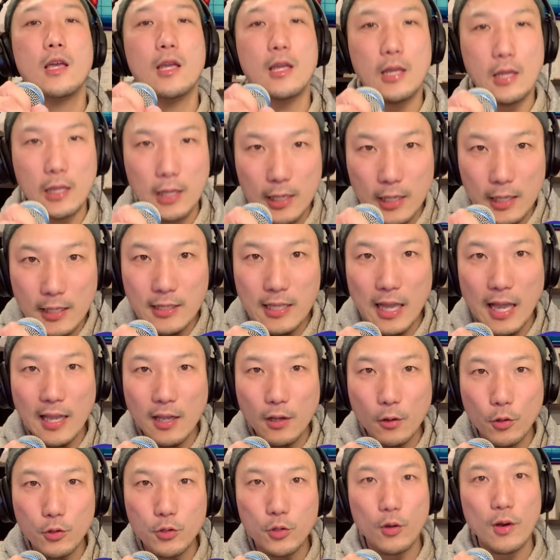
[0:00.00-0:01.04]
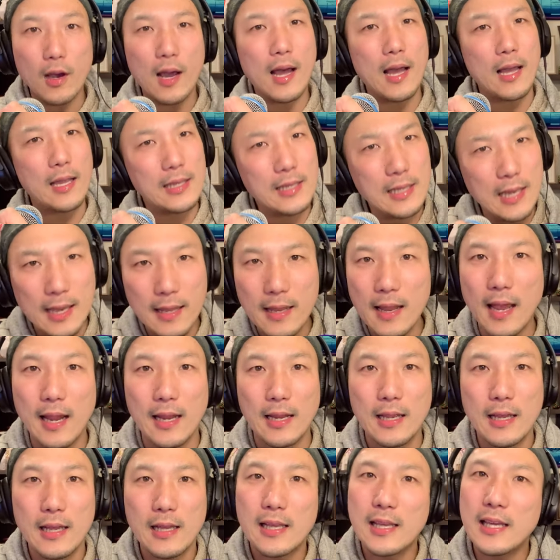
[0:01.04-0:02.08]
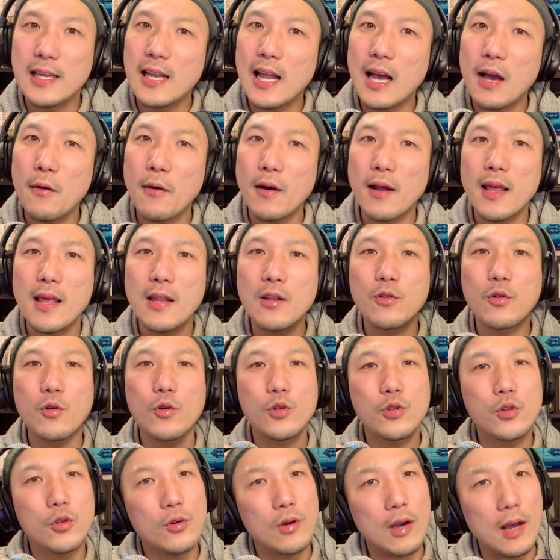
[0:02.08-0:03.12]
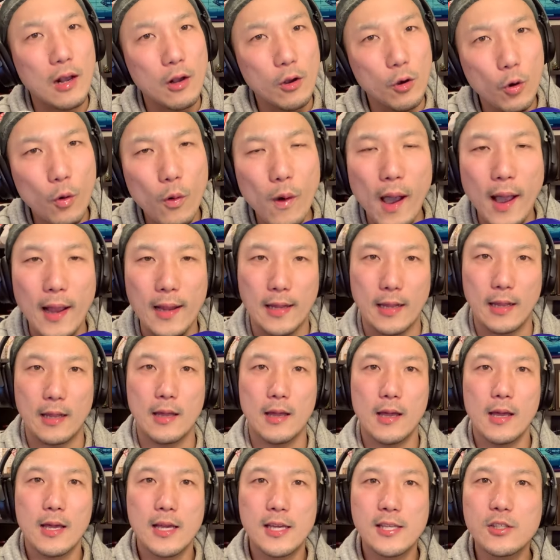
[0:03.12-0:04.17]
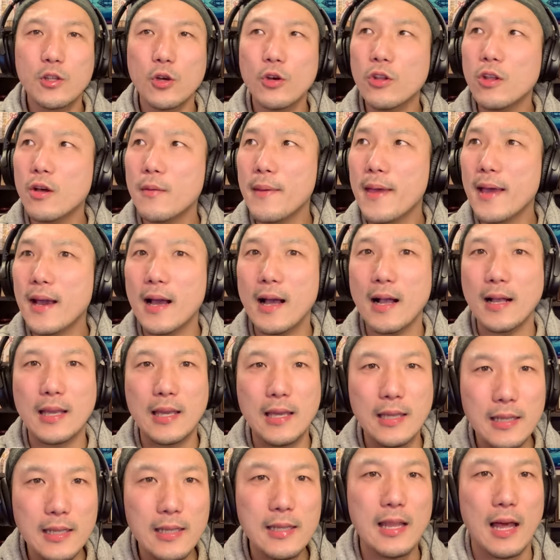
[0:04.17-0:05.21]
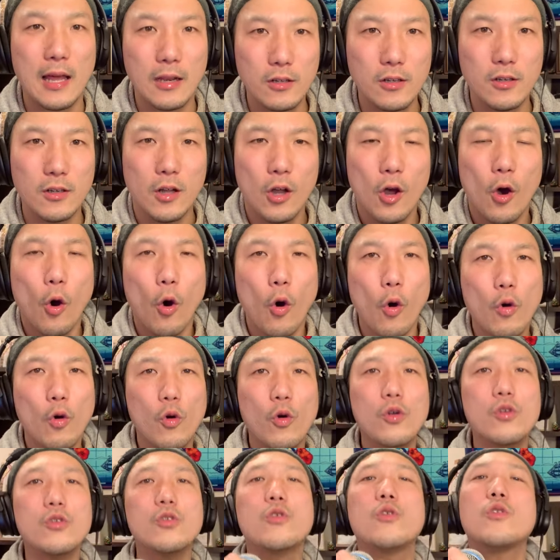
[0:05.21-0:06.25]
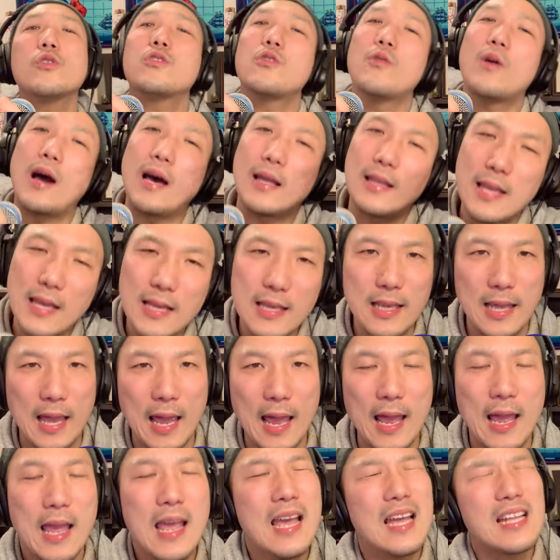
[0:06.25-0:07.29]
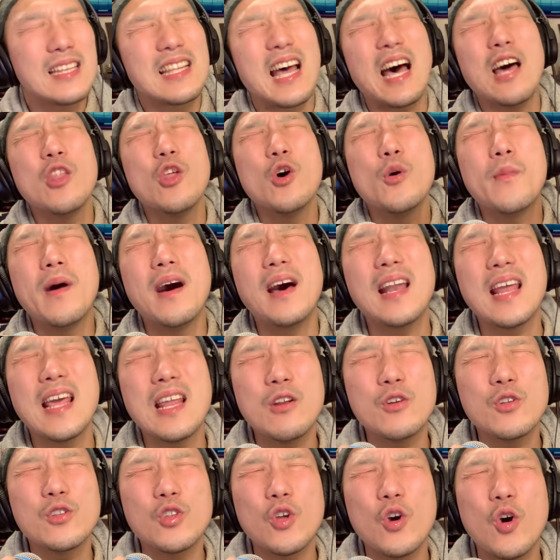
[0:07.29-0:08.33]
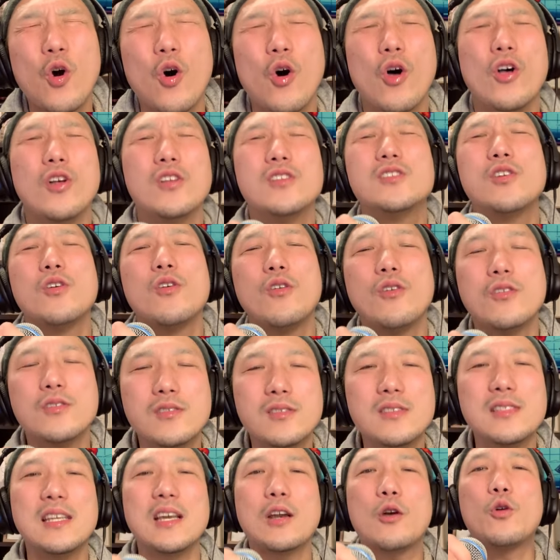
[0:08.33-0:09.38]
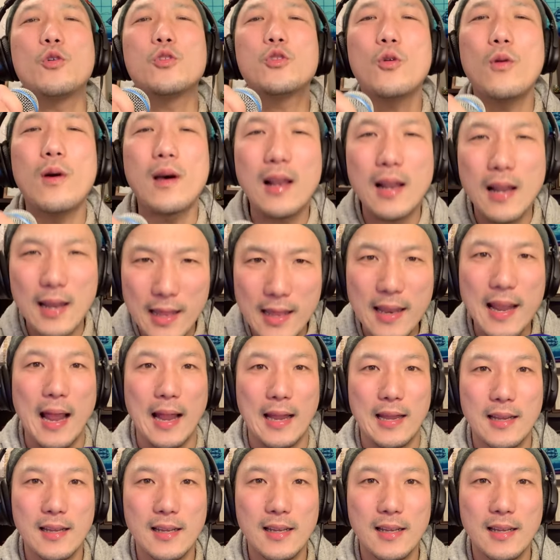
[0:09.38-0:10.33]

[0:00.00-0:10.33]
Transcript: 言いたいことが言えない、嫌われることが怖い、人の目が気になる、怒ることができへん、頼まれると上手に断られない。